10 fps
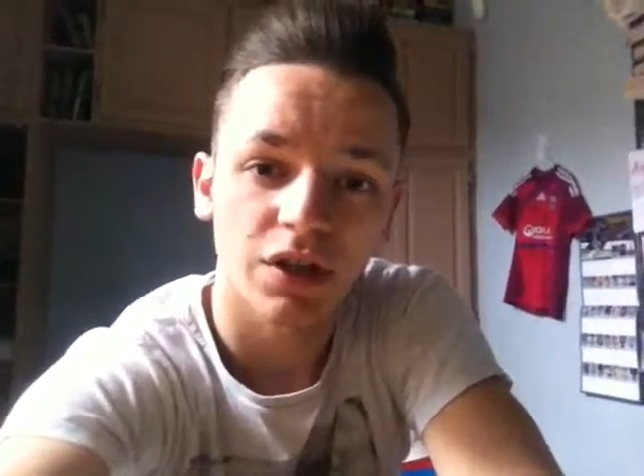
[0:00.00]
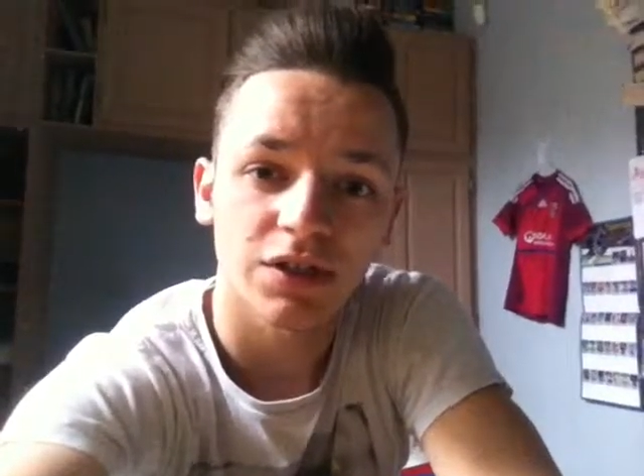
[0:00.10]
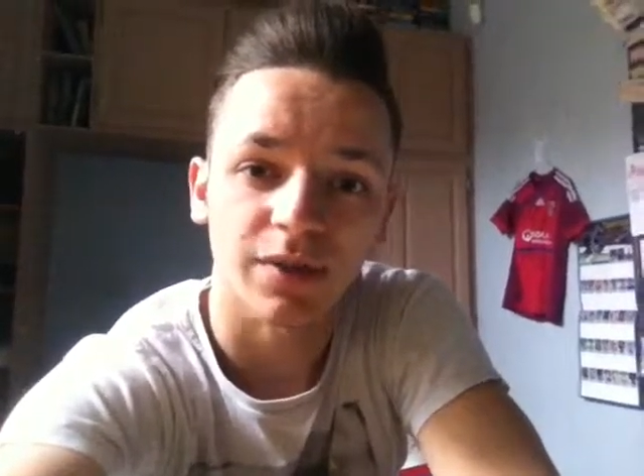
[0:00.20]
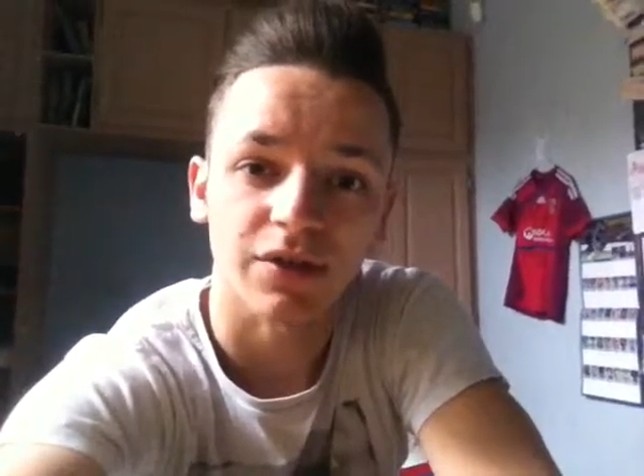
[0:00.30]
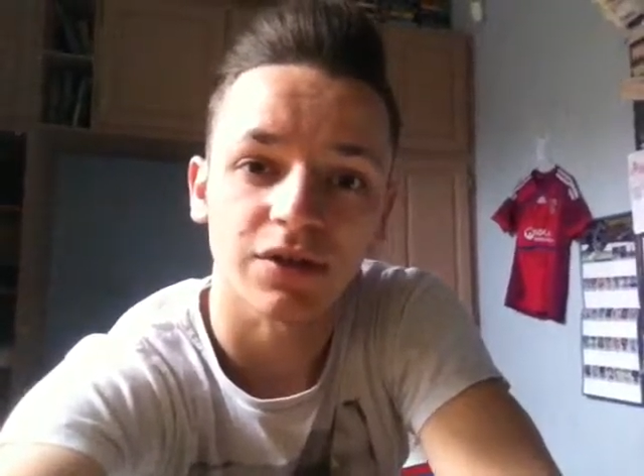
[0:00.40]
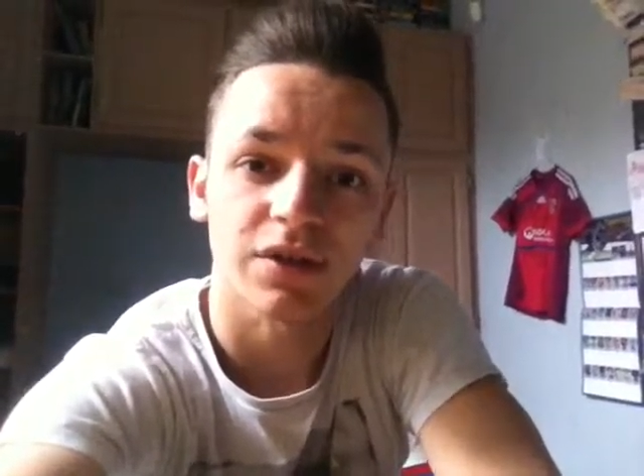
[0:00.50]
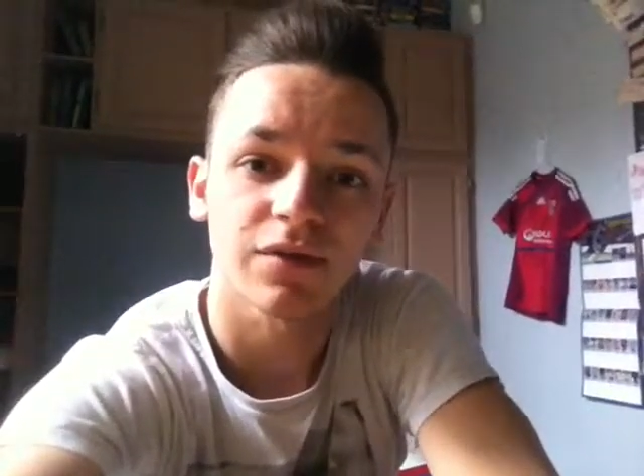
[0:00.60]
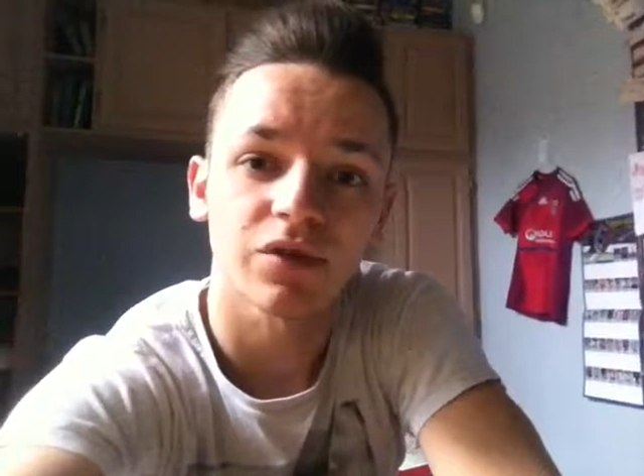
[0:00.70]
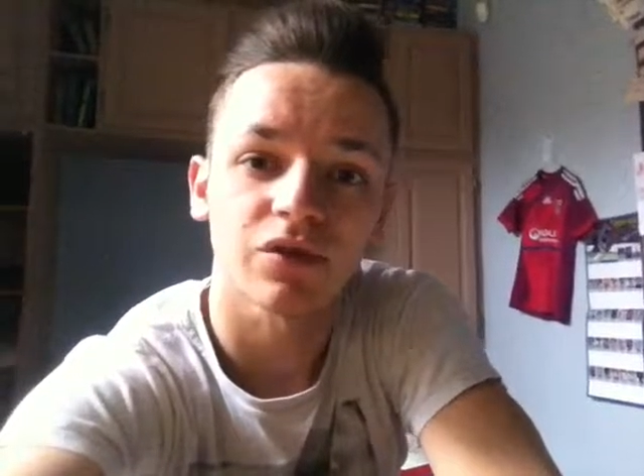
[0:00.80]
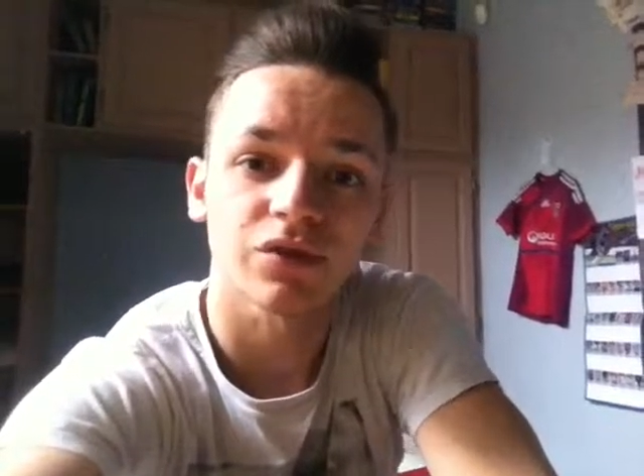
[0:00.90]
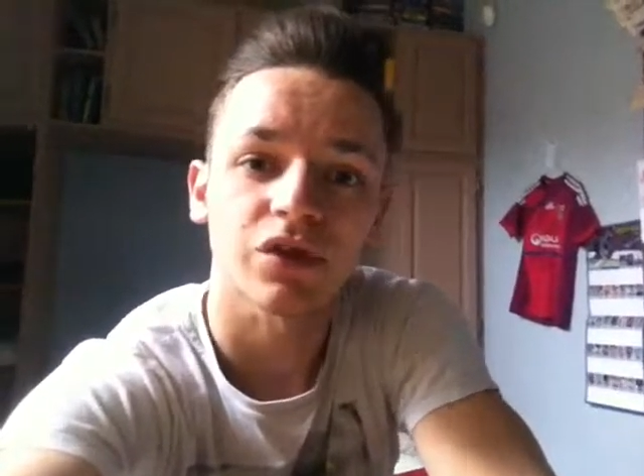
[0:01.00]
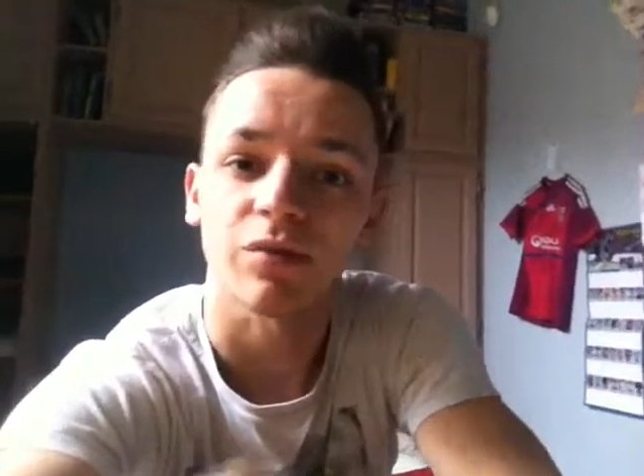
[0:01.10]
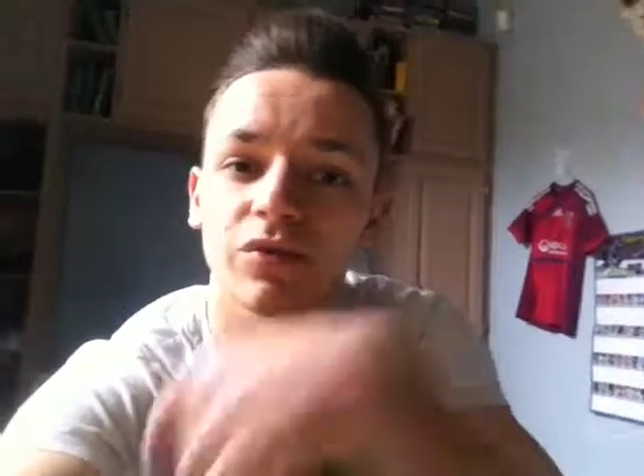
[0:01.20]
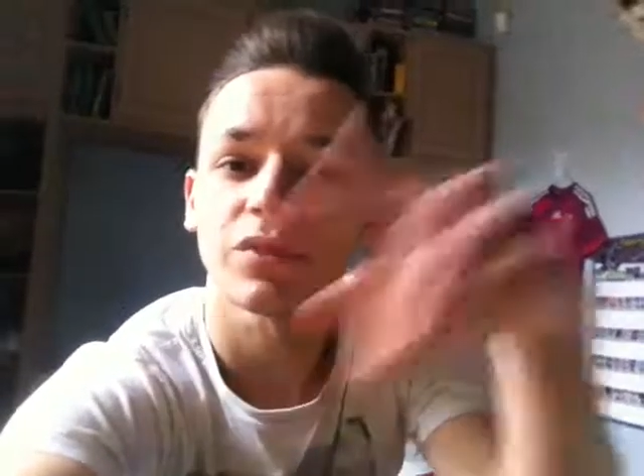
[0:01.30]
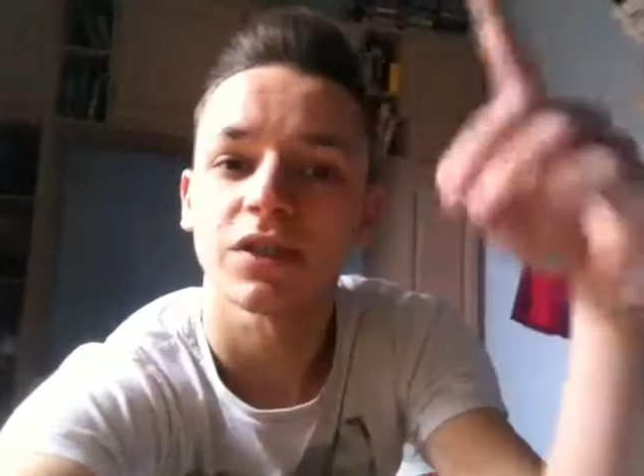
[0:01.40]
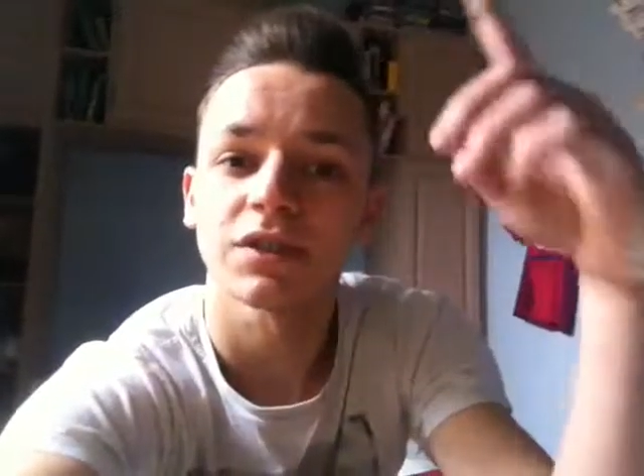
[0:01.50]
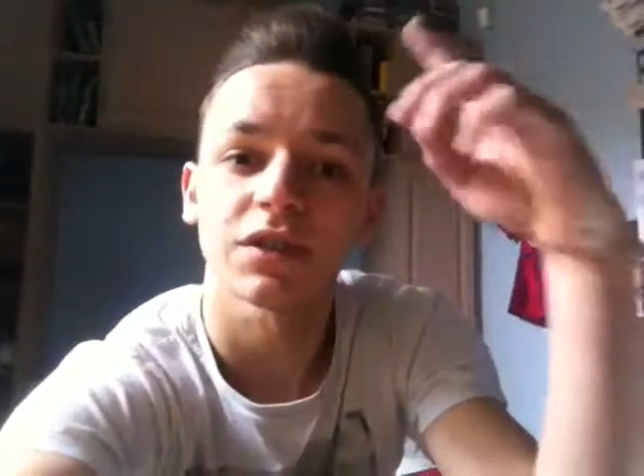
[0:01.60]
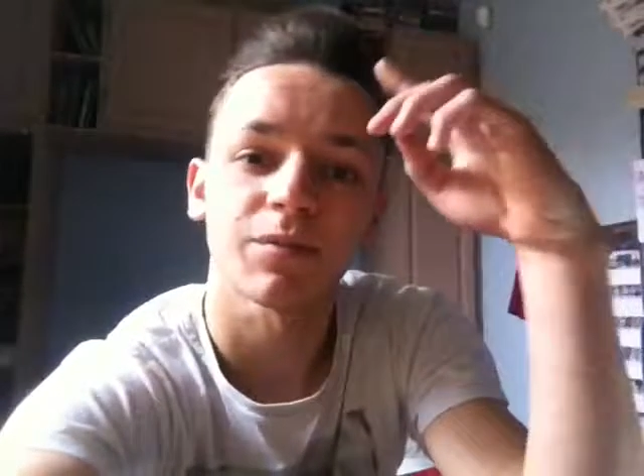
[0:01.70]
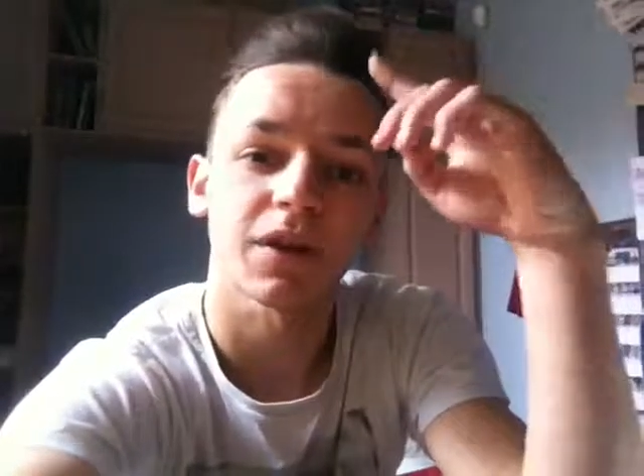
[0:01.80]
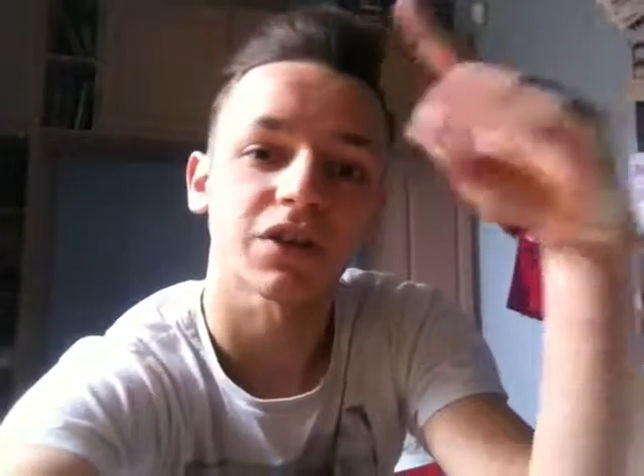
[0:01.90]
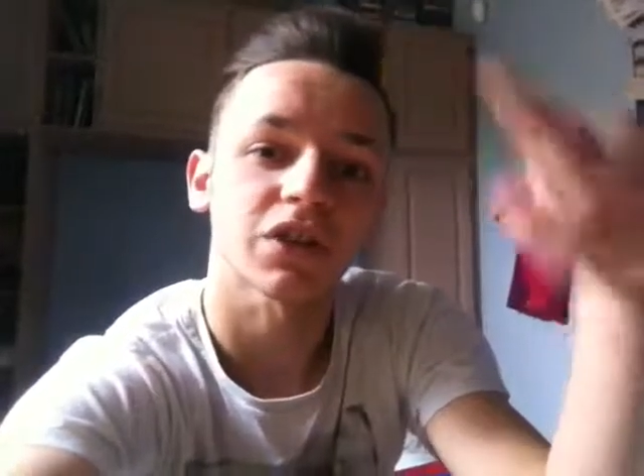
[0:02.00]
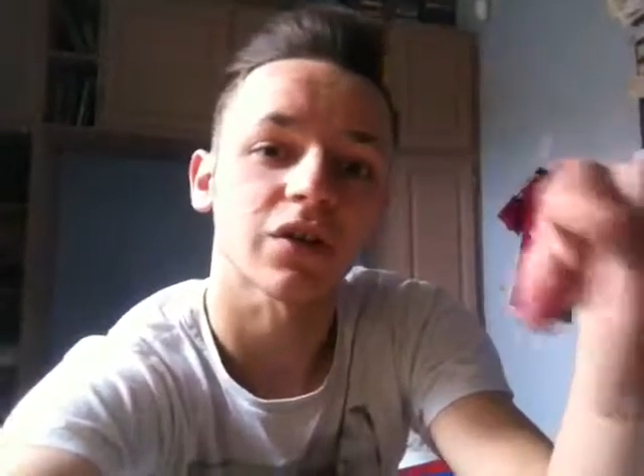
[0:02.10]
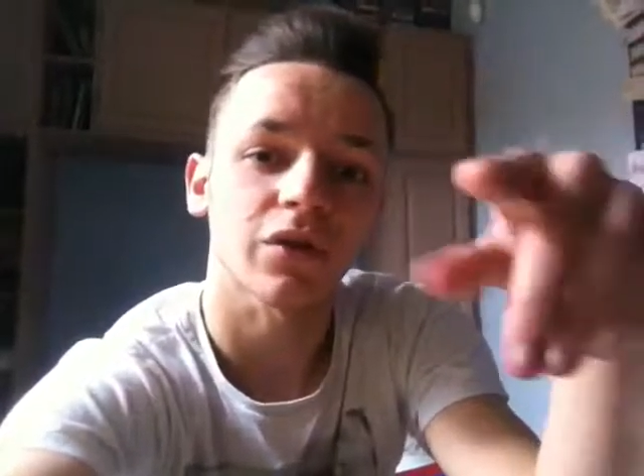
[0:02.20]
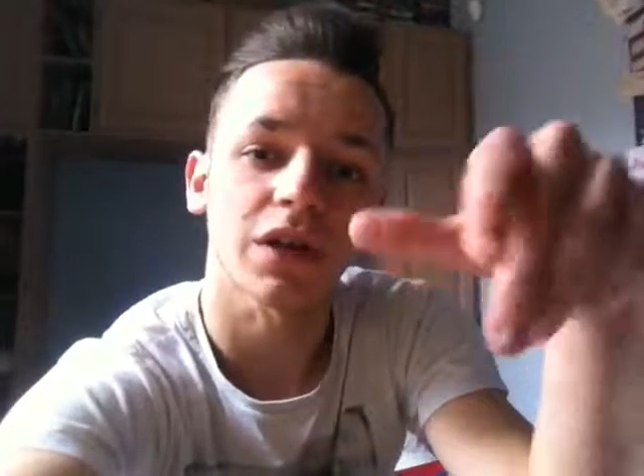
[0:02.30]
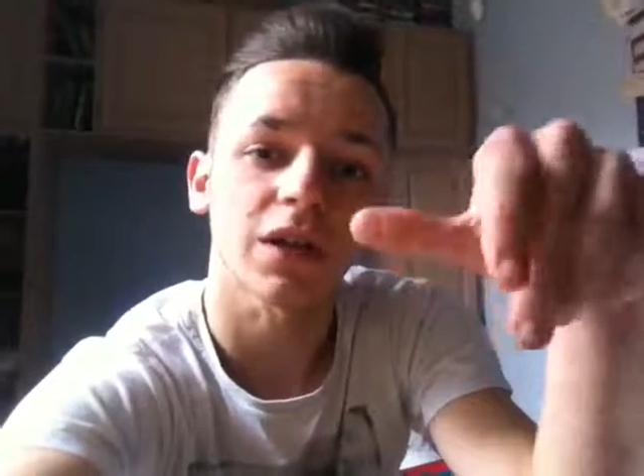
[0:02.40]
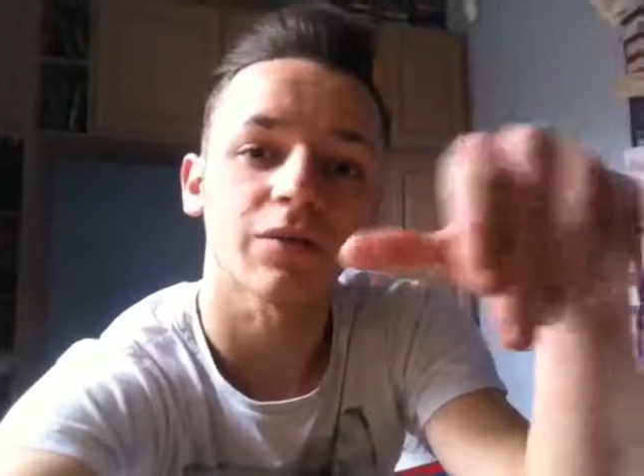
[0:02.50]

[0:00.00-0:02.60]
J'espère que cette vidéo vous aura plu. N'hésitez pas à lâcher un gros like,